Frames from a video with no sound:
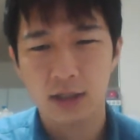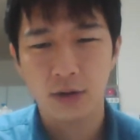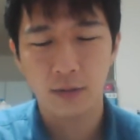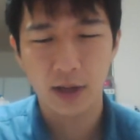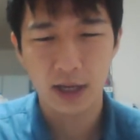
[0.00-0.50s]

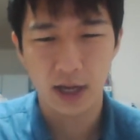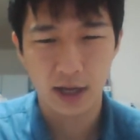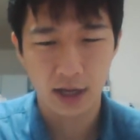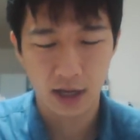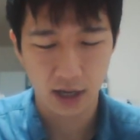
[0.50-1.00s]
そこまで、
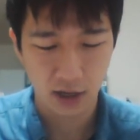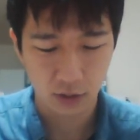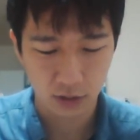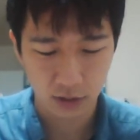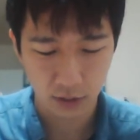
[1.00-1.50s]
えー、
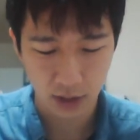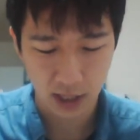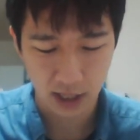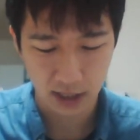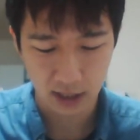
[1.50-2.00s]
多く取れ
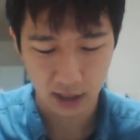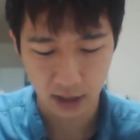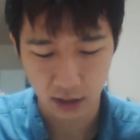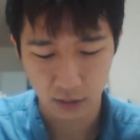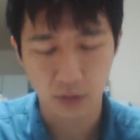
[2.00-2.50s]
なかったっ
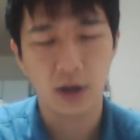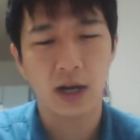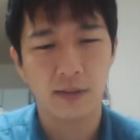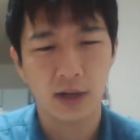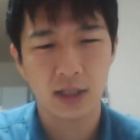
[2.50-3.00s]
ていうのも
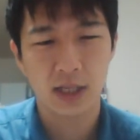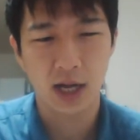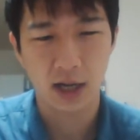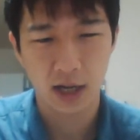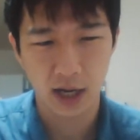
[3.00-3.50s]
ありまし
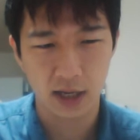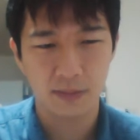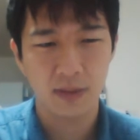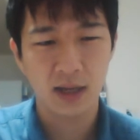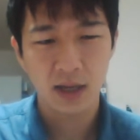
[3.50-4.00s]
た。はい。
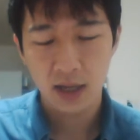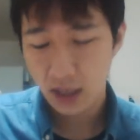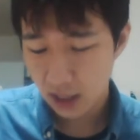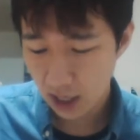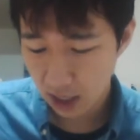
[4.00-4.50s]

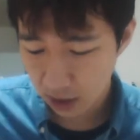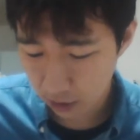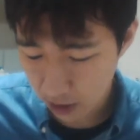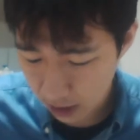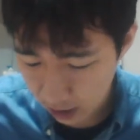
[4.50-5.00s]
で、
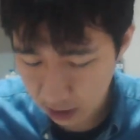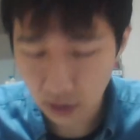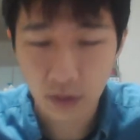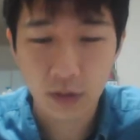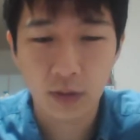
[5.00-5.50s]
今日は何
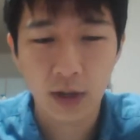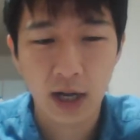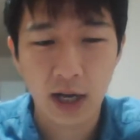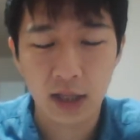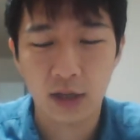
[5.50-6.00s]
の動
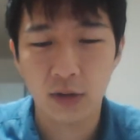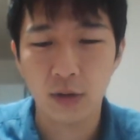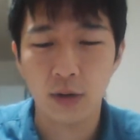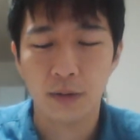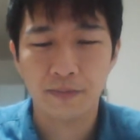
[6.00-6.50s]
画かっていう
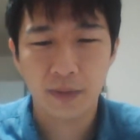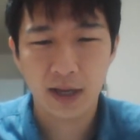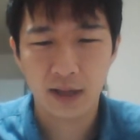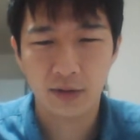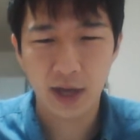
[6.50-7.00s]
と、
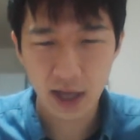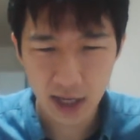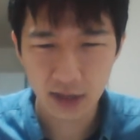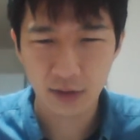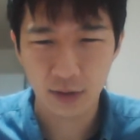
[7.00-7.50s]
あの、英
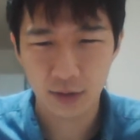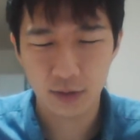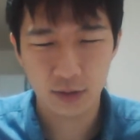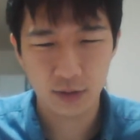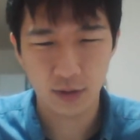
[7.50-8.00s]
検の
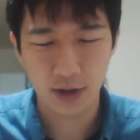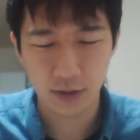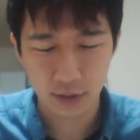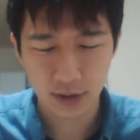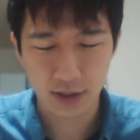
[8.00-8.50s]
動画
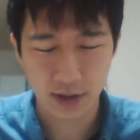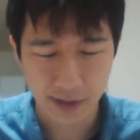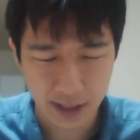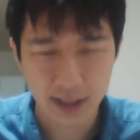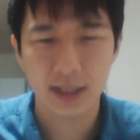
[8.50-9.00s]
を作り
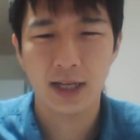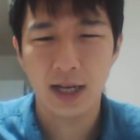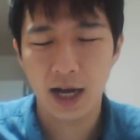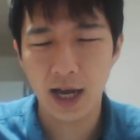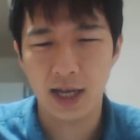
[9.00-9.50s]
ます。
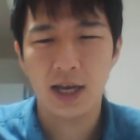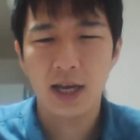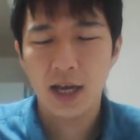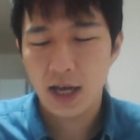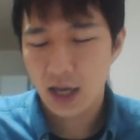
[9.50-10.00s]
はい。
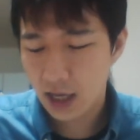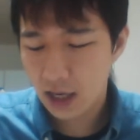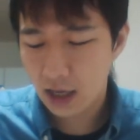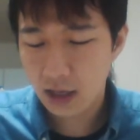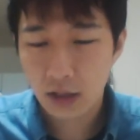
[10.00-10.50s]

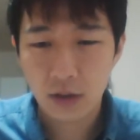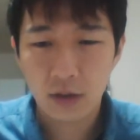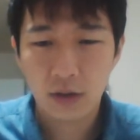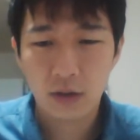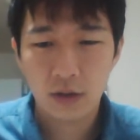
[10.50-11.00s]
えっ、ー、
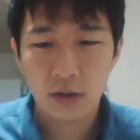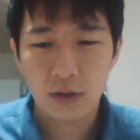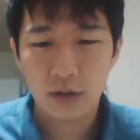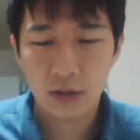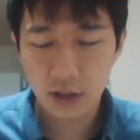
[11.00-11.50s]
と、
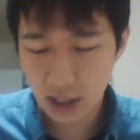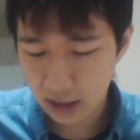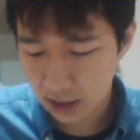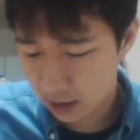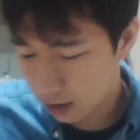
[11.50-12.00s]
10
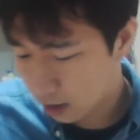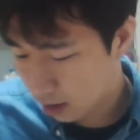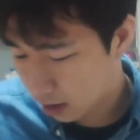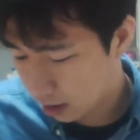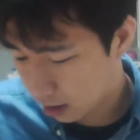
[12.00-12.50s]

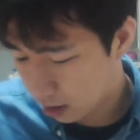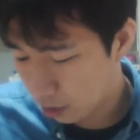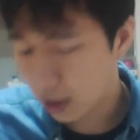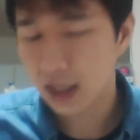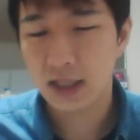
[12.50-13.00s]
月
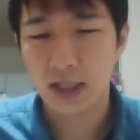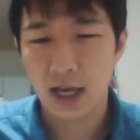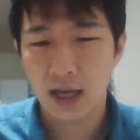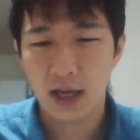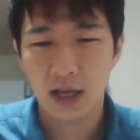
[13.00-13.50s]
8日です
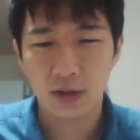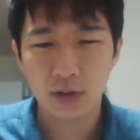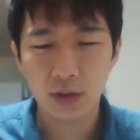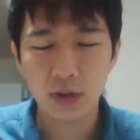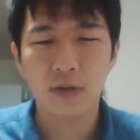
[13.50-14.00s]
ね、えーと、ちょっと